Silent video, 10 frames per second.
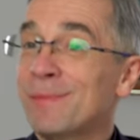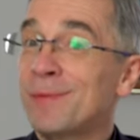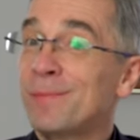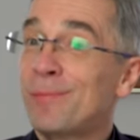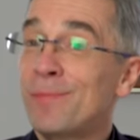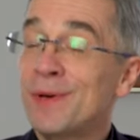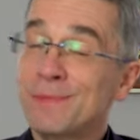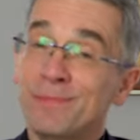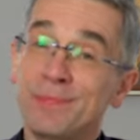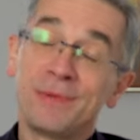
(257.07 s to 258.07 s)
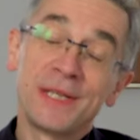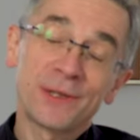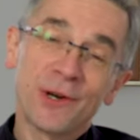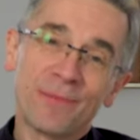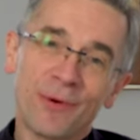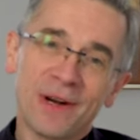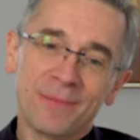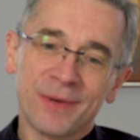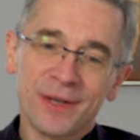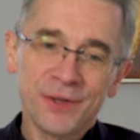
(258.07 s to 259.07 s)
by, by blisko Boga
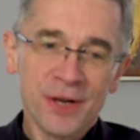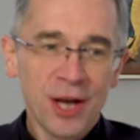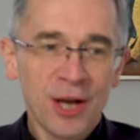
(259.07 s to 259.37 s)
być,